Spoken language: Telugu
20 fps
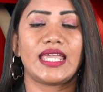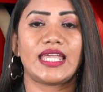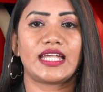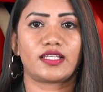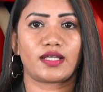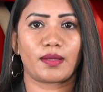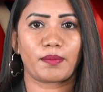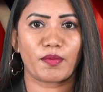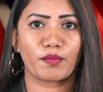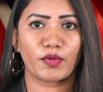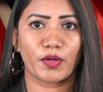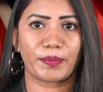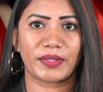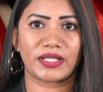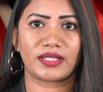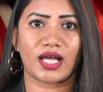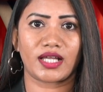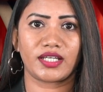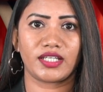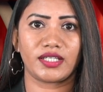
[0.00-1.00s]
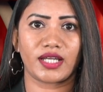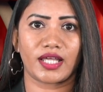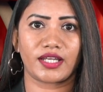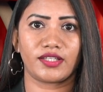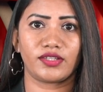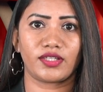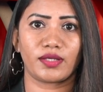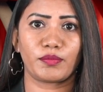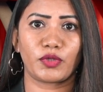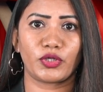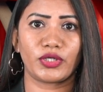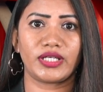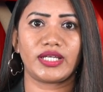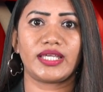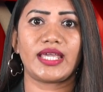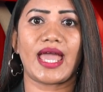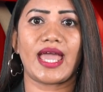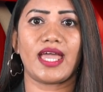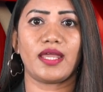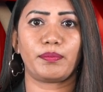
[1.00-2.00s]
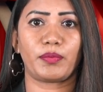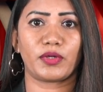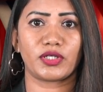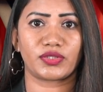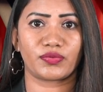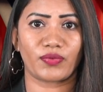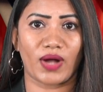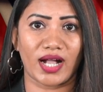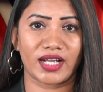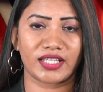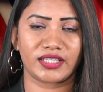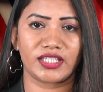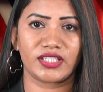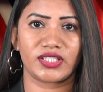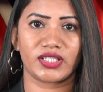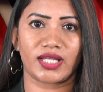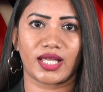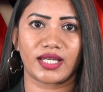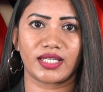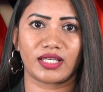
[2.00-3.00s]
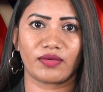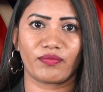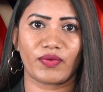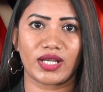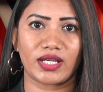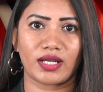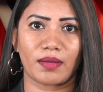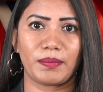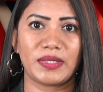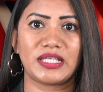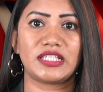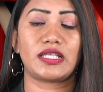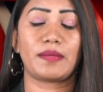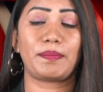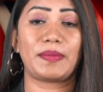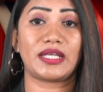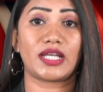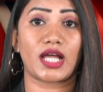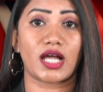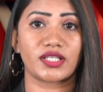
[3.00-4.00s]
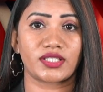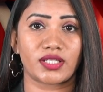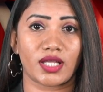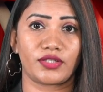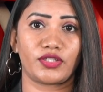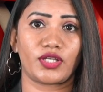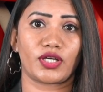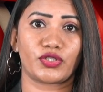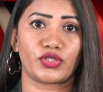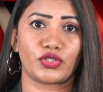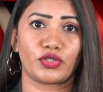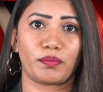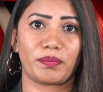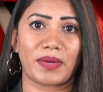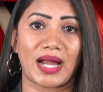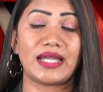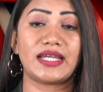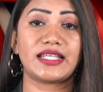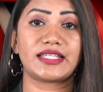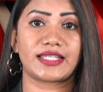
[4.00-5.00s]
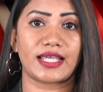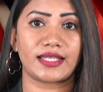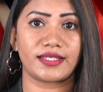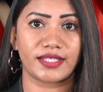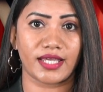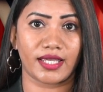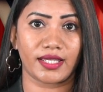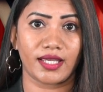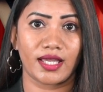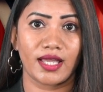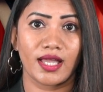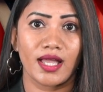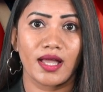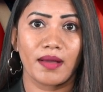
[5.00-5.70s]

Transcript: ఈ క్రమంలో ప్రధాని నరేంద్ర మోడీని ఎయిర్పోర్ట్ స్వాగతించడానికి వెళ్లిన బీజేపీ రాష్ట్ర అధ్యక్షుడు బండి సంజయ్